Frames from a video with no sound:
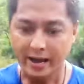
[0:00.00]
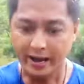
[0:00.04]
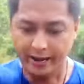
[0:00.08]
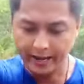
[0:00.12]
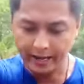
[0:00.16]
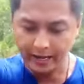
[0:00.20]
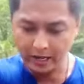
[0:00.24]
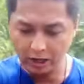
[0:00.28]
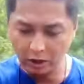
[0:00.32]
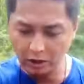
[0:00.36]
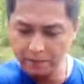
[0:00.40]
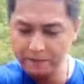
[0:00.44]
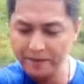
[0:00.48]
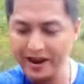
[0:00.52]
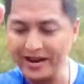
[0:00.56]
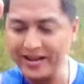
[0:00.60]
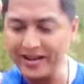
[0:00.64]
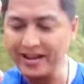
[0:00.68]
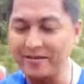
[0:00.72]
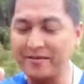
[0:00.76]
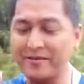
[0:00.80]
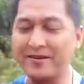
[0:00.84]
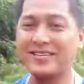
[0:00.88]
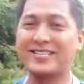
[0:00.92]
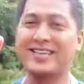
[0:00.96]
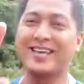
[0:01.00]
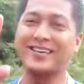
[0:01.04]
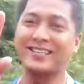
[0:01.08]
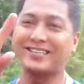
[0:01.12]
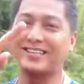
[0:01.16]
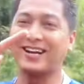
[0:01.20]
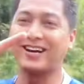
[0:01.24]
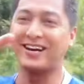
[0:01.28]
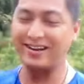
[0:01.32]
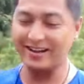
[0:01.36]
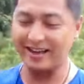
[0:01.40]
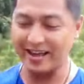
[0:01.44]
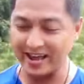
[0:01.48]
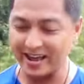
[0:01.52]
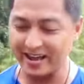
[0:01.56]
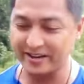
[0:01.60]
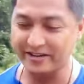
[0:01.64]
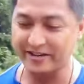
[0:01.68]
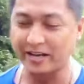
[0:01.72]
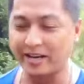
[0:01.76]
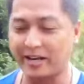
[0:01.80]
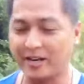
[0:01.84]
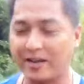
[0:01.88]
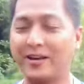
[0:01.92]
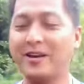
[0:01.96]
Hello, my name is Esther and
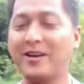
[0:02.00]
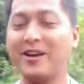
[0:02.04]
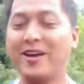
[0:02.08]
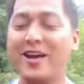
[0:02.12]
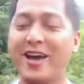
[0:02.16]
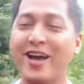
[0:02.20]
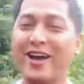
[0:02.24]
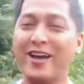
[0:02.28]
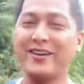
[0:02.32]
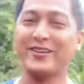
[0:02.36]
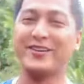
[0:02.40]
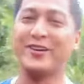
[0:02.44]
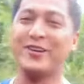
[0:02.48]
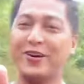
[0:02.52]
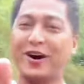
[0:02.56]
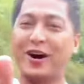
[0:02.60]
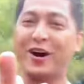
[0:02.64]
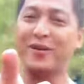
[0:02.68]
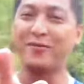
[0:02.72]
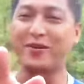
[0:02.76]
you are